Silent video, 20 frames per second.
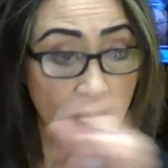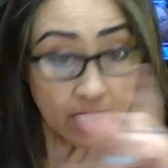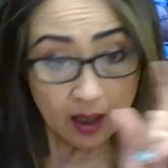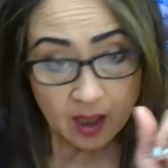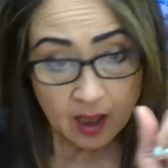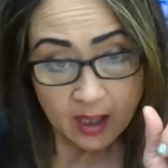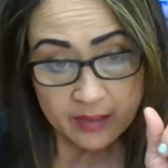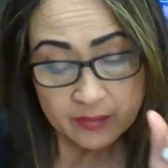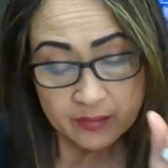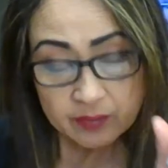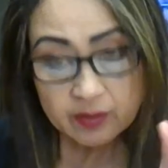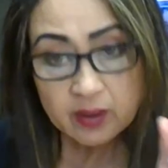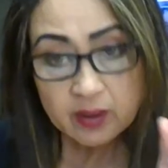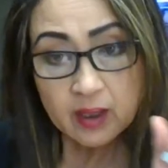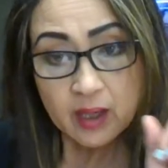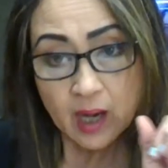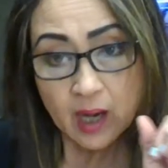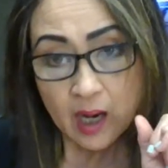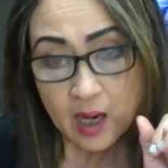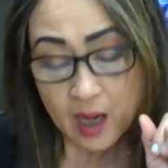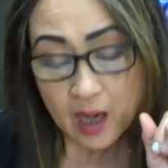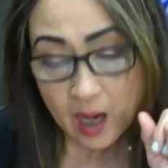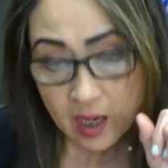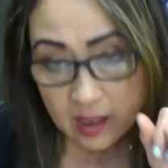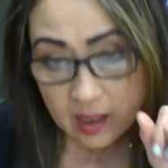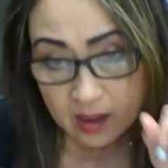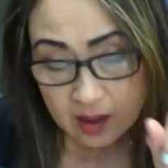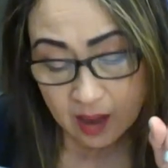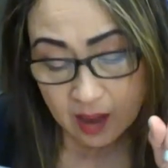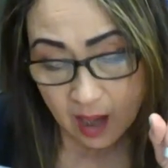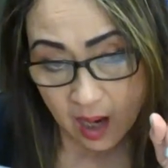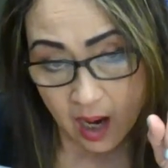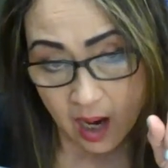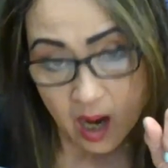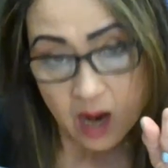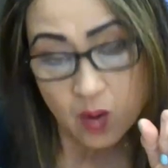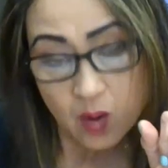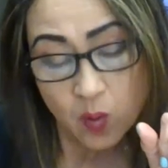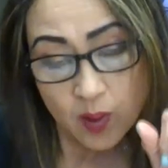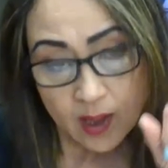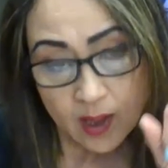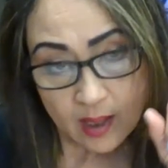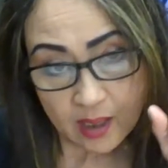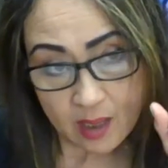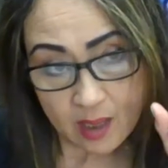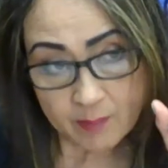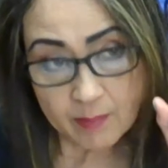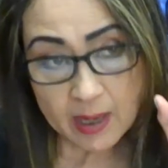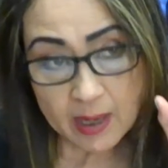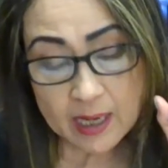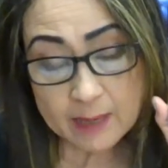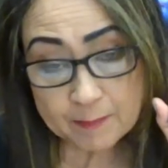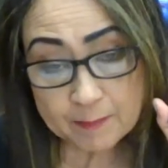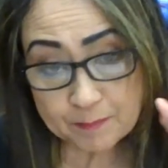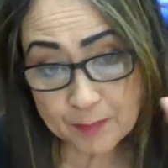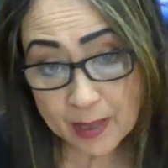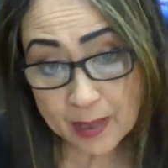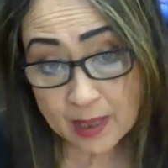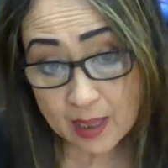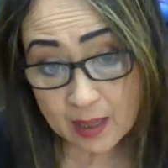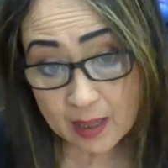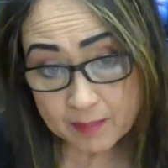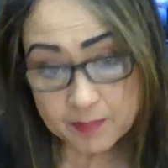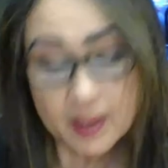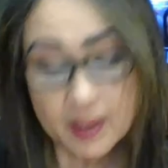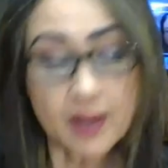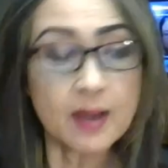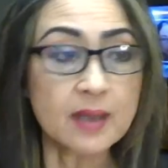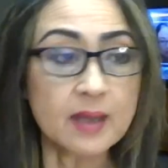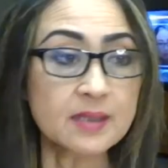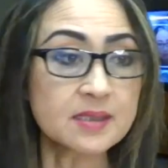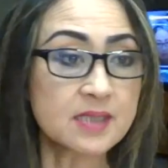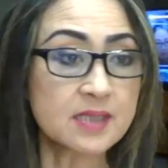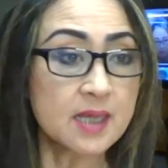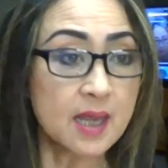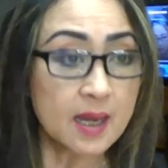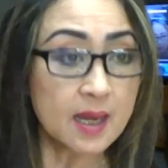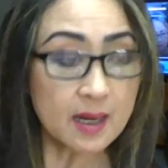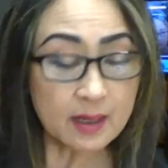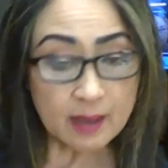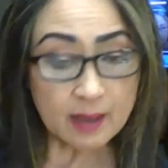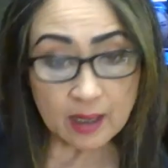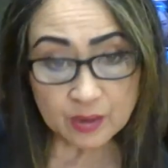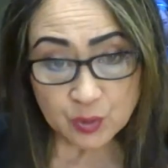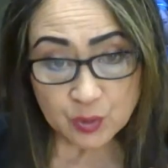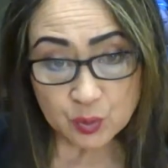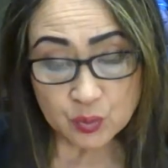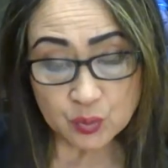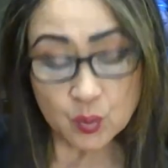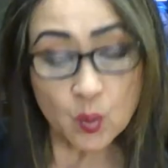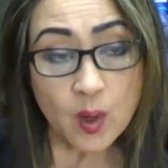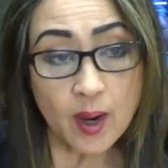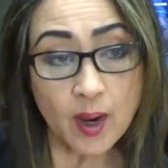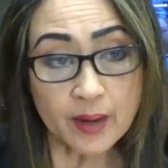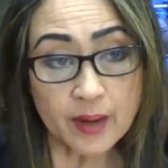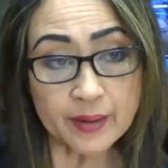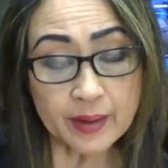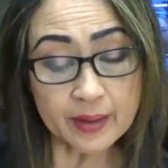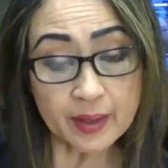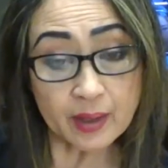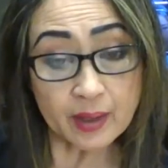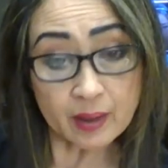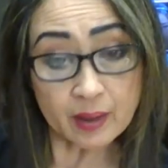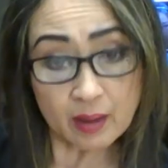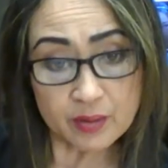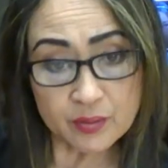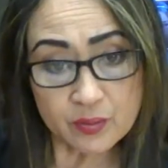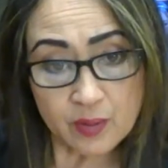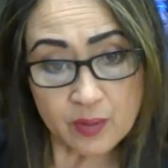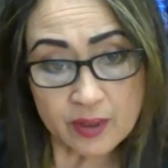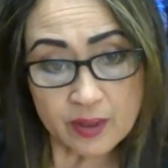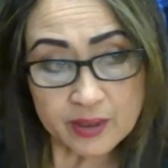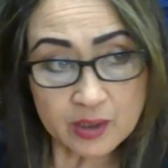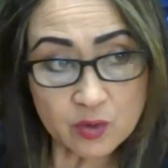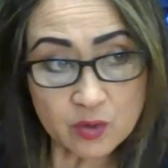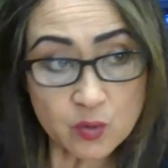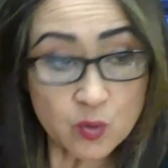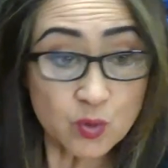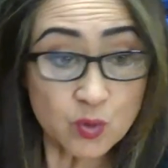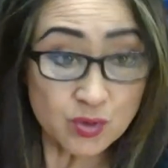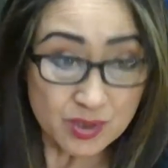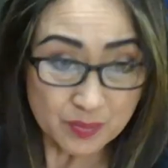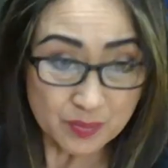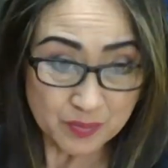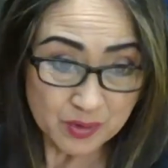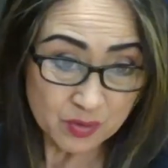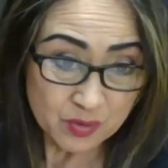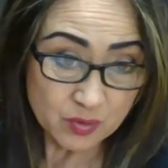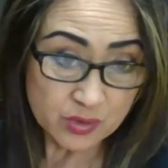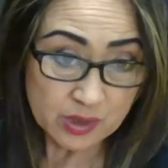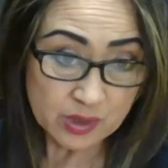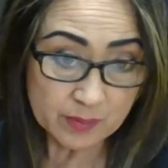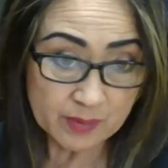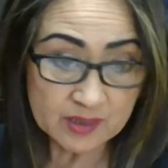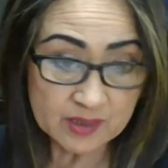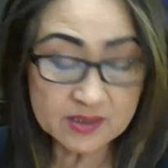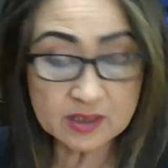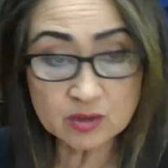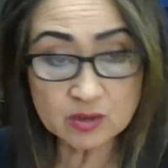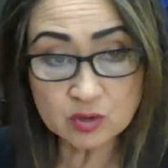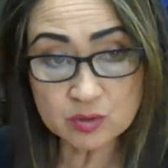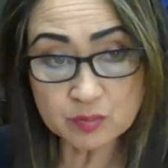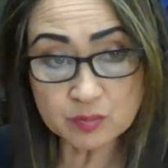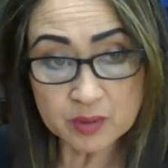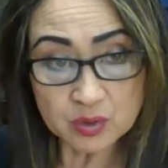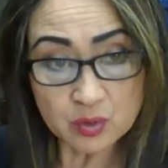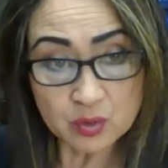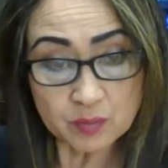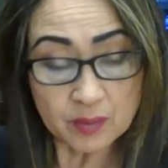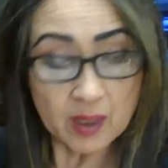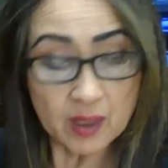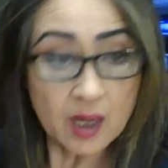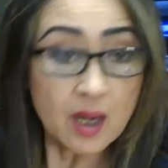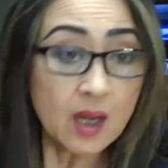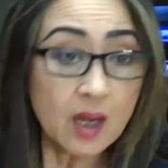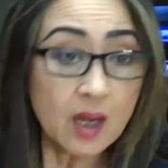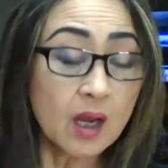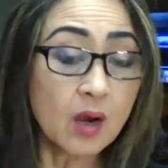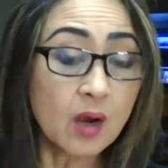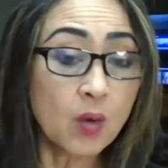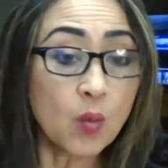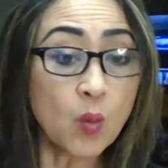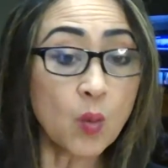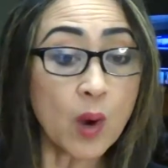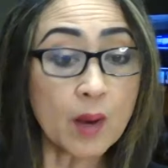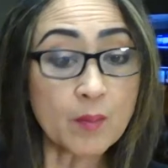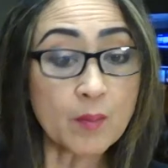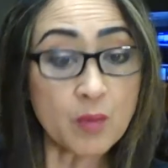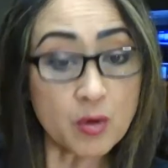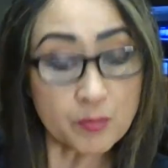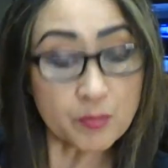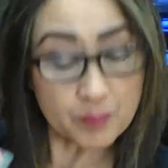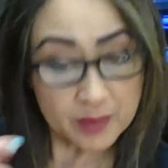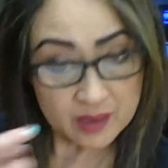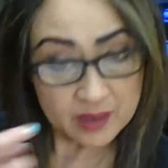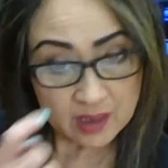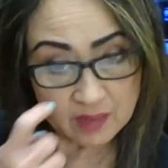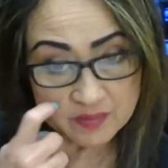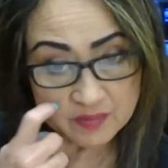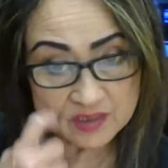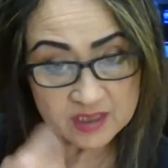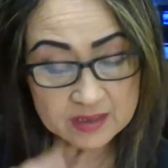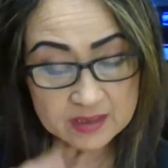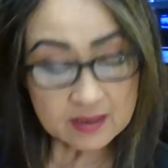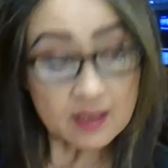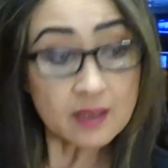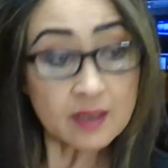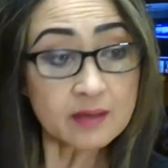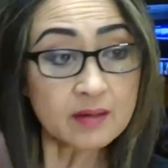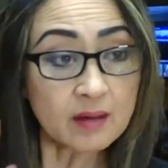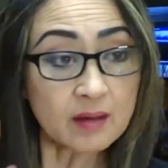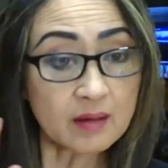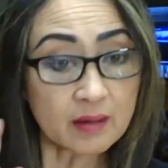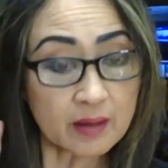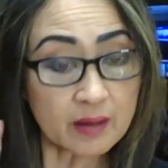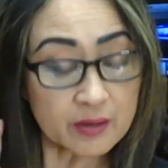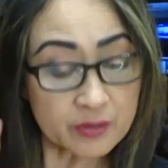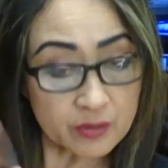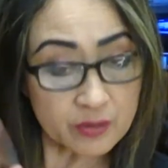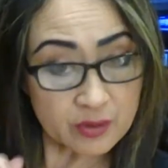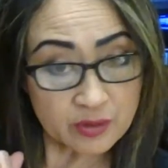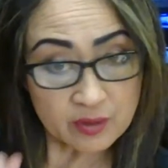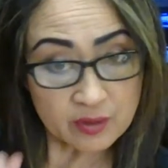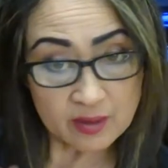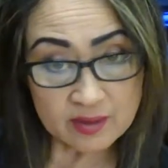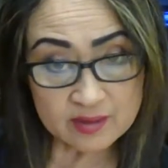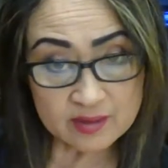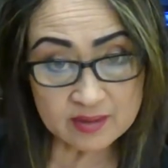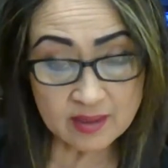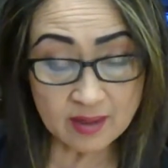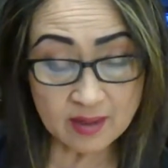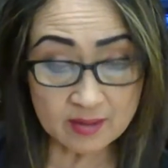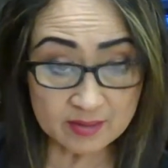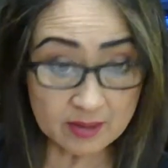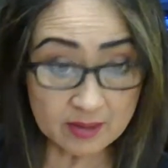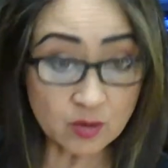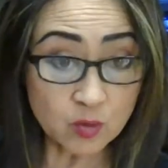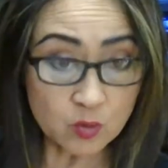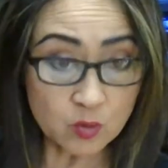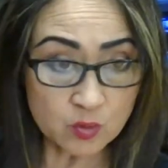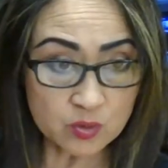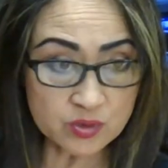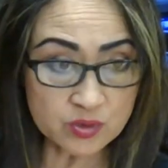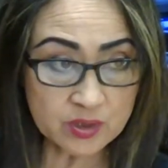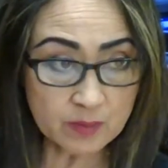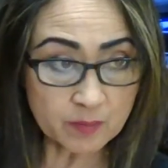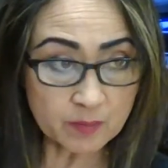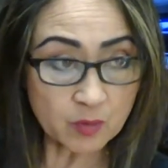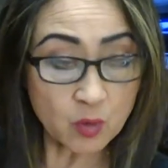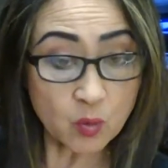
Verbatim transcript: Ngayon, hanggang wala kang maipalabas katotohanan na kayo ay nag-uusap ni Kuya Bal Santos Matubang, huwag mong bigkasin na kayo'y nagsa, nag-uusap.